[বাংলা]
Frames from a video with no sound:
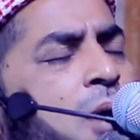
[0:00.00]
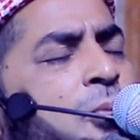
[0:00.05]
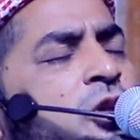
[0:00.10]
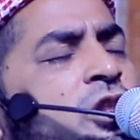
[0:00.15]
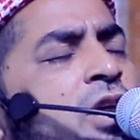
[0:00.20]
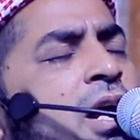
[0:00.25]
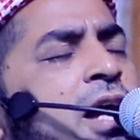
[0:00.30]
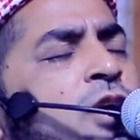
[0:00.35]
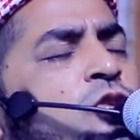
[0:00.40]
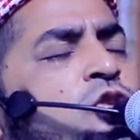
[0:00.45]

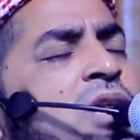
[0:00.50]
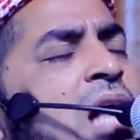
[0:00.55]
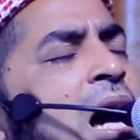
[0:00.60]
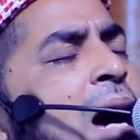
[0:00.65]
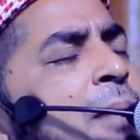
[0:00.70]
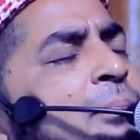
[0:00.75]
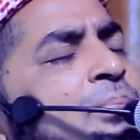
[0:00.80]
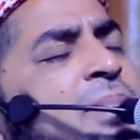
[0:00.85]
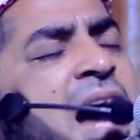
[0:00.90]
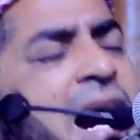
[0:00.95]
ক্ষমতা নাই যদি
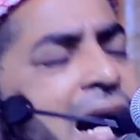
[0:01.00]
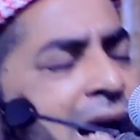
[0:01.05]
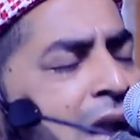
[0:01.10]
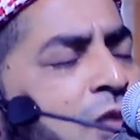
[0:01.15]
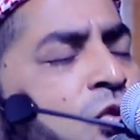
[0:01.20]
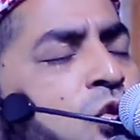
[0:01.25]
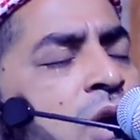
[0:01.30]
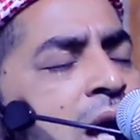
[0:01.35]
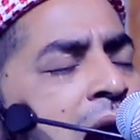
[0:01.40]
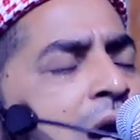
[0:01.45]
আপনি
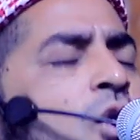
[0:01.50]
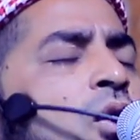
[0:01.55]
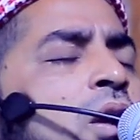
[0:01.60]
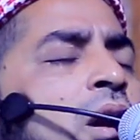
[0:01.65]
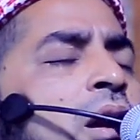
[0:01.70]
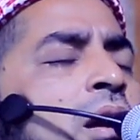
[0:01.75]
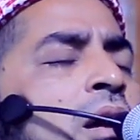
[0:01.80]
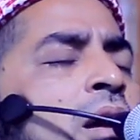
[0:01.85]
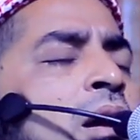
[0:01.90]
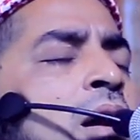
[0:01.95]
আক্রান্ত না
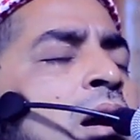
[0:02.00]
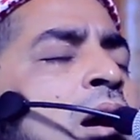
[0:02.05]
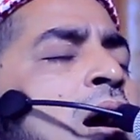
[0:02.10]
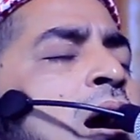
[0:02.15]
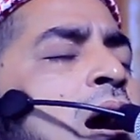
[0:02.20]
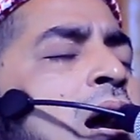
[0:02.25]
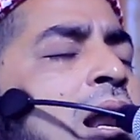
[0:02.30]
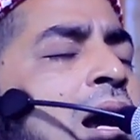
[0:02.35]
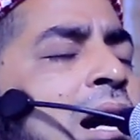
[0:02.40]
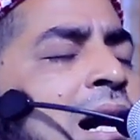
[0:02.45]
করেন
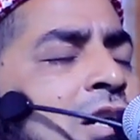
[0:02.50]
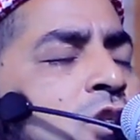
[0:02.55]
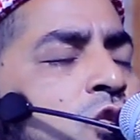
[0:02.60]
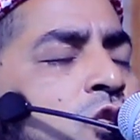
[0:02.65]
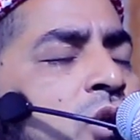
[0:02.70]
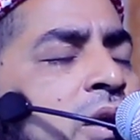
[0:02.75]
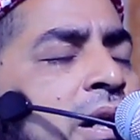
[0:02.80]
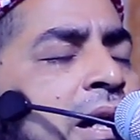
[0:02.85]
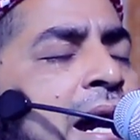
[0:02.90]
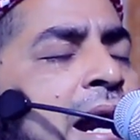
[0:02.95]
আল্লাহ কাজ
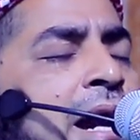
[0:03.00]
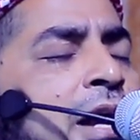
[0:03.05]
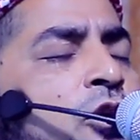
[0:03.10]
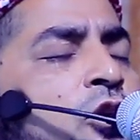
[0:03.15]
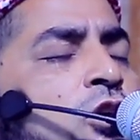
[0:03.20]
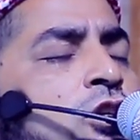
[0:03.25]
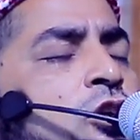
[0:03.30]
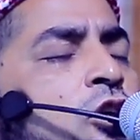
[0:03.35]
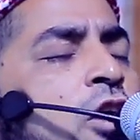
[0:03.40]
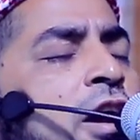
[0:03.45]
করে
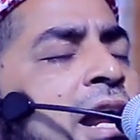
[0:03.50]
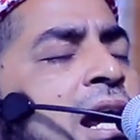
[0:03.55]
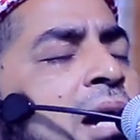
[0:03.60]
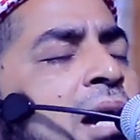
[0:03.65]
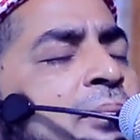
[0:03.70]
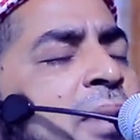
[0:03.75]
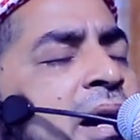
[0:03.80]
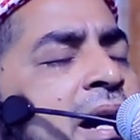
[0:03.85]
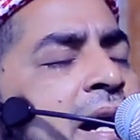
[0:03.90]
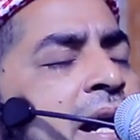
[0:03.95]
কেরানীগঞ্জের অনেক
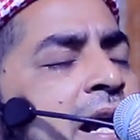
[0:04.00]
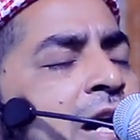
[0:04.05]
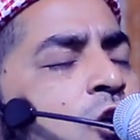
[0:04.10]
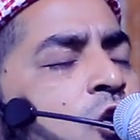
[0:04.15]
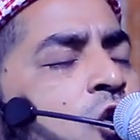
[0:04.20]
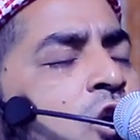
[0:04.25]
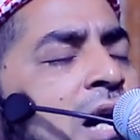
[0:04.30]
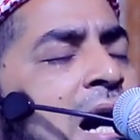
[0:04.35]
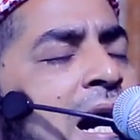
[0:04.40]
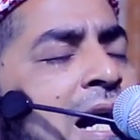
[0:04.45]
বাইরে
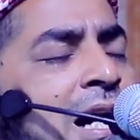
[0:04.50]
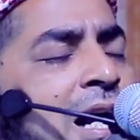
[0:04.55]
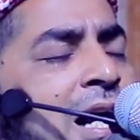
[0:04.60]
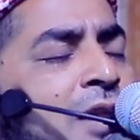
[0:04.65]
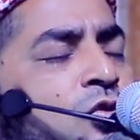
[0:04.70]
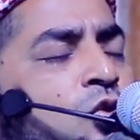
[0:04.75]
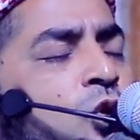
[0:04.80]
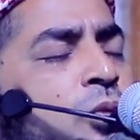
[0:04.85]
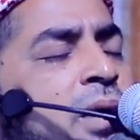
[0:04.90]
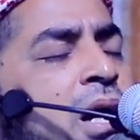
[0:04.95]
ডেঙ্গু রোগে
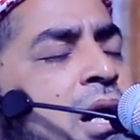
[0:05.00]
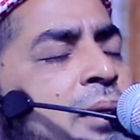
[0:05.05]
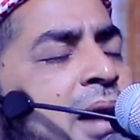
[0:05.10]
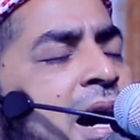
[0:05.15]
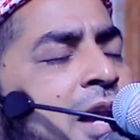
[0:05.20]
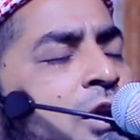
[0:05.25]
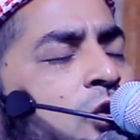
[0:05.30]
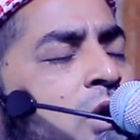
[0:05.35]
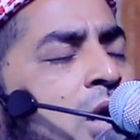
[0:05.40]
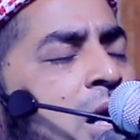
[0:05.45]
আক্রান্ত
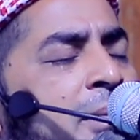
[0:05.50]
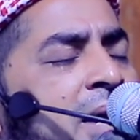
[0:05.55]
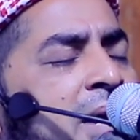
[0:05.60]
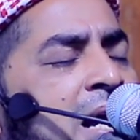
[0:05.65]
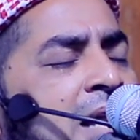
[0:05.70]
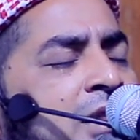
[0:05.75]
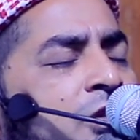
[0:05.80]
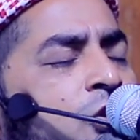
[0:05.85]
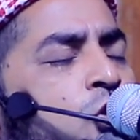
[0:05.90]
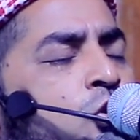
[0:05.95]
মেহরবানি করে আমার
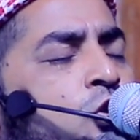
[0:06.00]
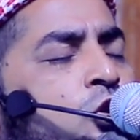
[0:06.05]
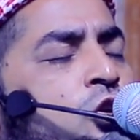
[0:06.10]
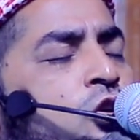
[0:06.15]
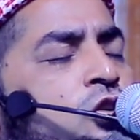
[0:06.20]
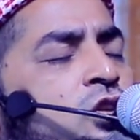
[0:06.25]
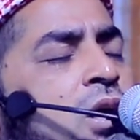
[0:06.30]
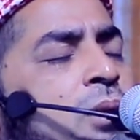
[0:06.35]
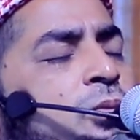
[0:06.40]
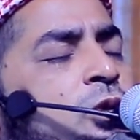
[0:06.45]
আত্মীয়
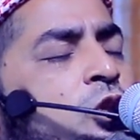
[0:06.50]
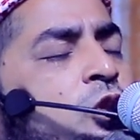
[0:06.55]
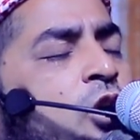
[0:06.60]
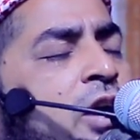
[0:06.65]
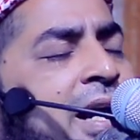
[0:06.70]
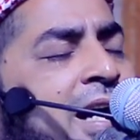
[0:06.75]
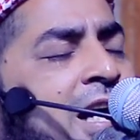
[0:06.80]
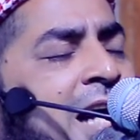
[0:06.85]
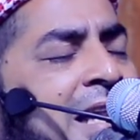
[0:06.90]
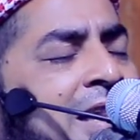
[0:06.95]
স্বজনদের মধ্যে
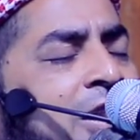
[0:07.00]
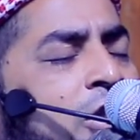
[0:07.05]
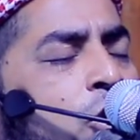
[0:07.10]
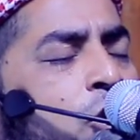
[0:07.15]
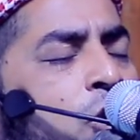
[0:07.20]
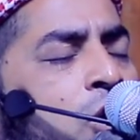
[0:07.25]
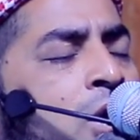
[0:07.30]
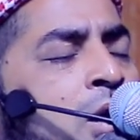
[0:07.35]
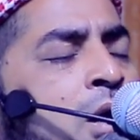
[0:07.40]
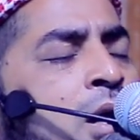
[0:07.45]
অনেকে
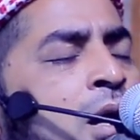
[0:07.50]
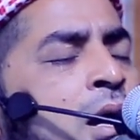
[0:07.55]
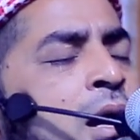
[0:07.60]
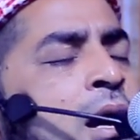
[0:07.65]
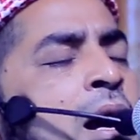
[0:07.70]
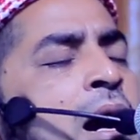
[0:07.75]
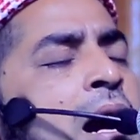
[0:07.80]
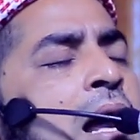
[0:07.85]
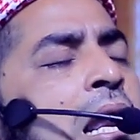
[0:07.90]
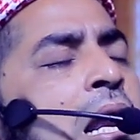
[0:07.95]
আত্মীয়
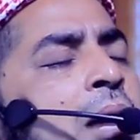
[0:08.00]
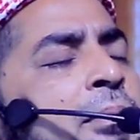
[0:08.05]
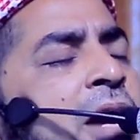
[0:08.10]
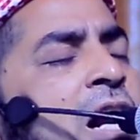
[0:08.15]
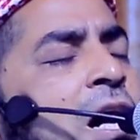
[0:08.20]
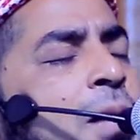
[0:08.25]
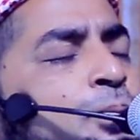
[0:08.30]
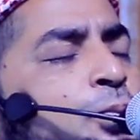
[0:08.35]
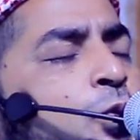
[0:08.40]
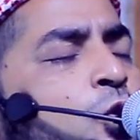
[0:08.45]
আল্লাহ
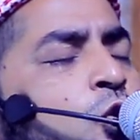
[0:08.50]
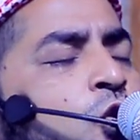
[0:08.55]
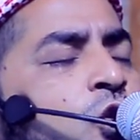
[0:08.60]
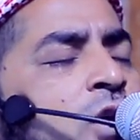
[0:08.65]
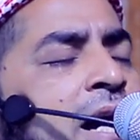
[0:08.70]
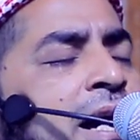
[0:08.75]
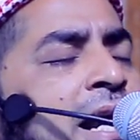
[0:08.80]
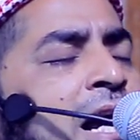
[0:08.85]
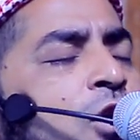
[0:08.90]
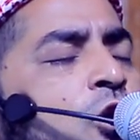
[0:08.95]
আমার এক
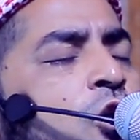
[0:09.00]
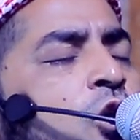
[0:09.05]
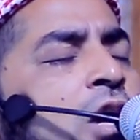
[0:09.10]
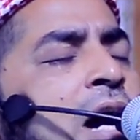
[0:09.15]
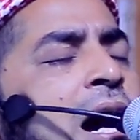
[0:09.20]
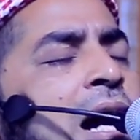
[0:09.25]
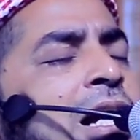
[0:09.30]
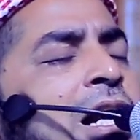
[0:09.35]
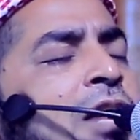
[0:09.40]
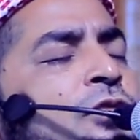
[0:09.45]
পুত্রা ডেঙ্গু
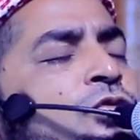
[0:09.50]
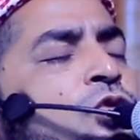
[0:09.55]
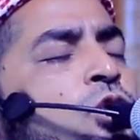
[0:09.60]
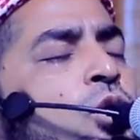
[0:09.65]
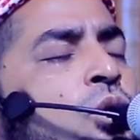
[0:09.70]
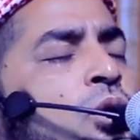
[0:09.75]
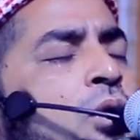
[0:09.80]
রোগে আক্রান্ত